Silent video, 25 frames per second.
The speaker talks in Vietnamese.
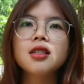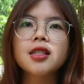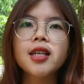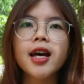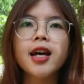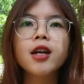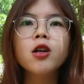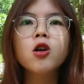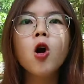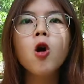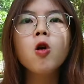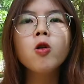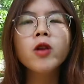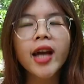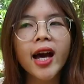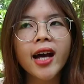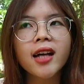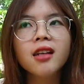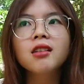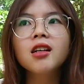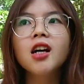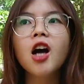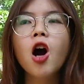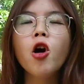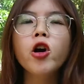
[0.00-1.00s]
sẽ cố
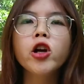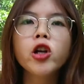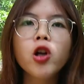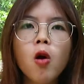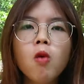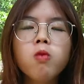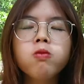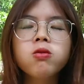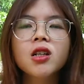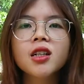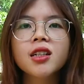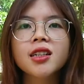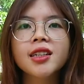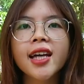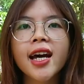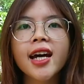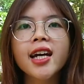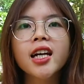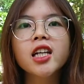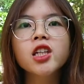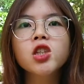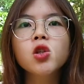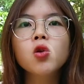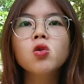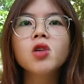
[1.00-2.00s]
gắng hối thúc các
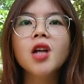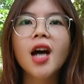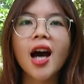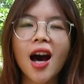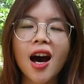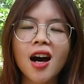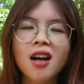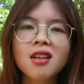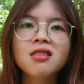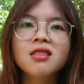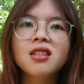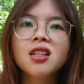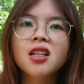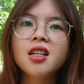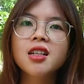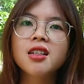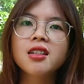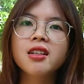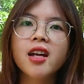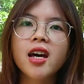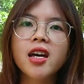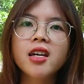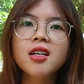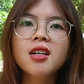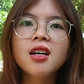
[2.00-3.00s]
cái chú thợ
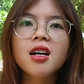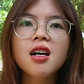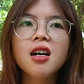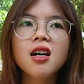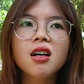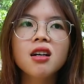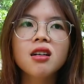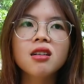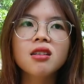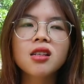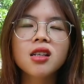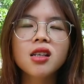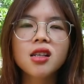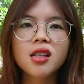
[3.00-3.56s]
để à,